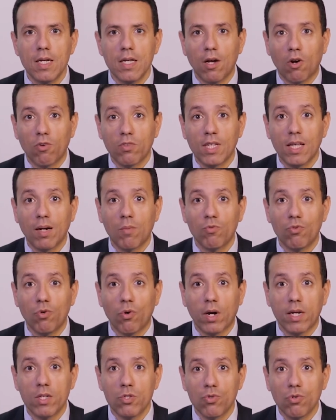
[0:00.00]
et en termes de
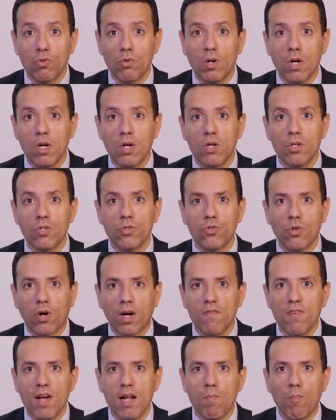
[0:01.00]
réseau se
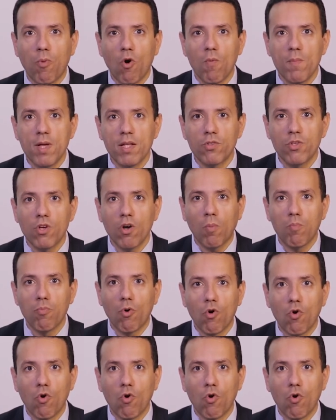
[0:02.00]
révèle prometteur